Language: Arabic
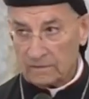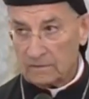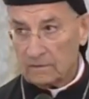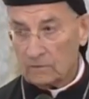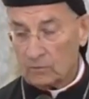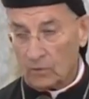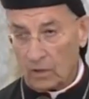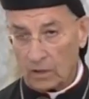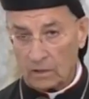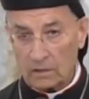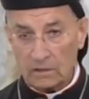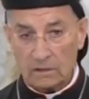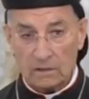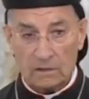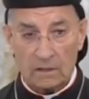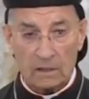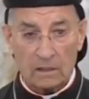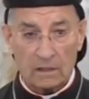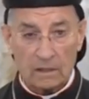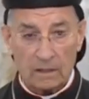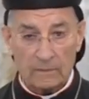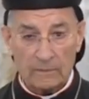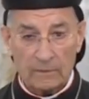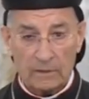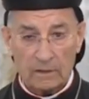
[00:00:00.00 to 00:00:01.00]
وحكينا
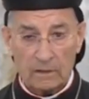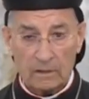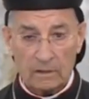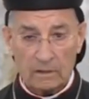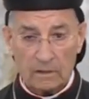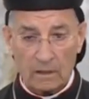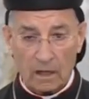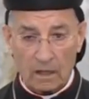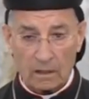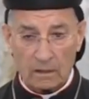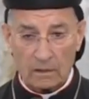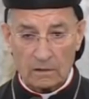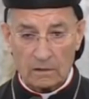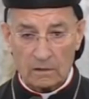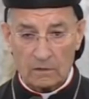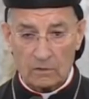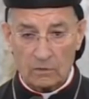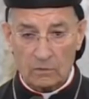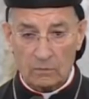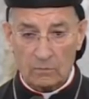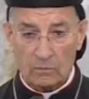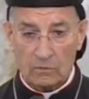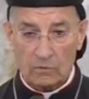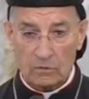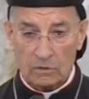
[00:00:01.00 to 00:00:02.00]
كمان عن
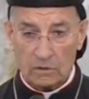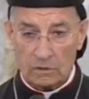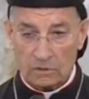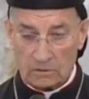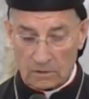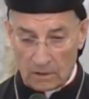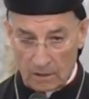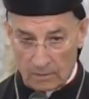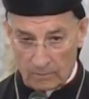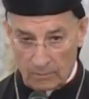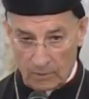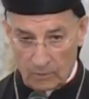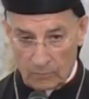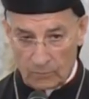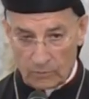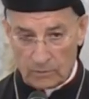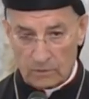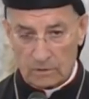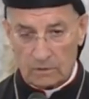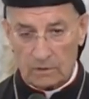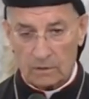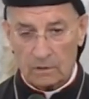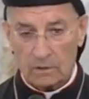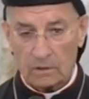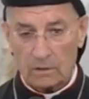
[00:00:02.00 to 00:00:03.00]
الأمور
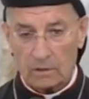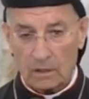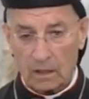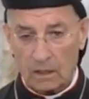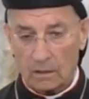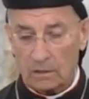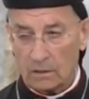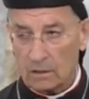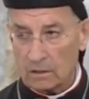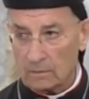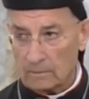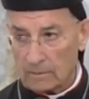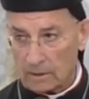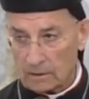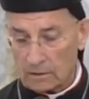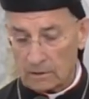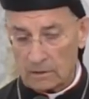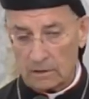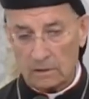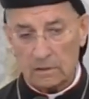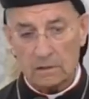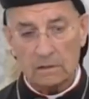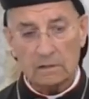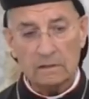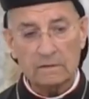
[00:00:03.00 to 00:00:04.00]
التربوية عن
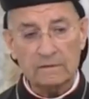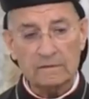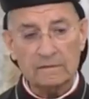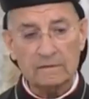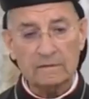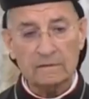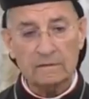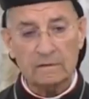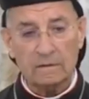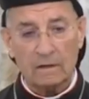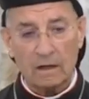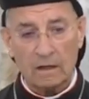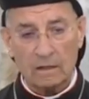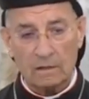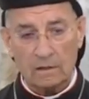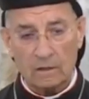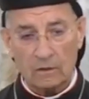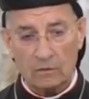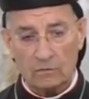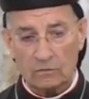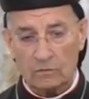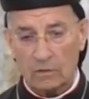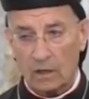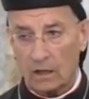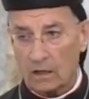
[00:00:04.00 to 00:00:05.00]
المدارس عن
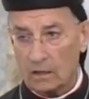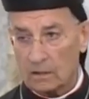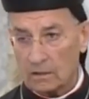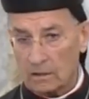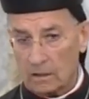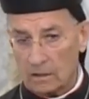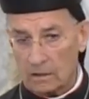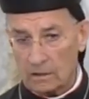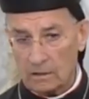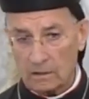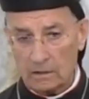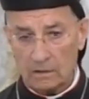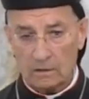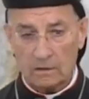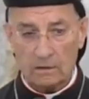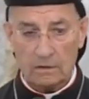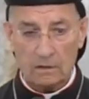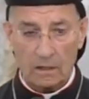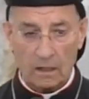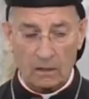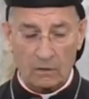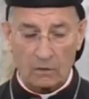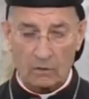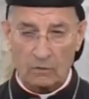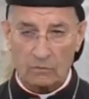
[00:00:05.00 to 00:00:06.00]
أوضاع الأهالي
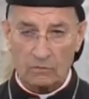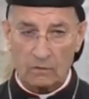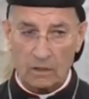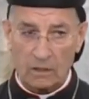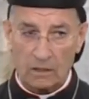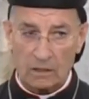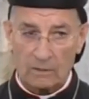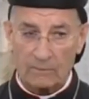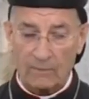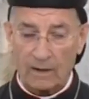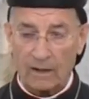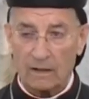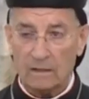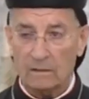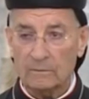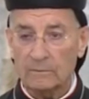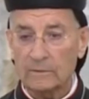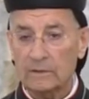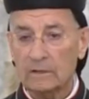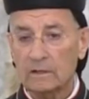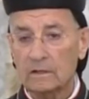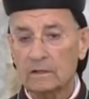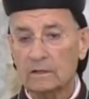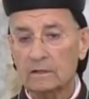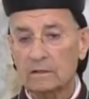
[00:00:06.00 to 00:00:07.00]
عن أوضاع
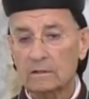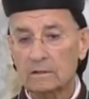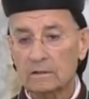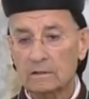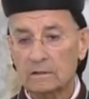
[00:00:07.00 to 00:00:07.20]
المعلمين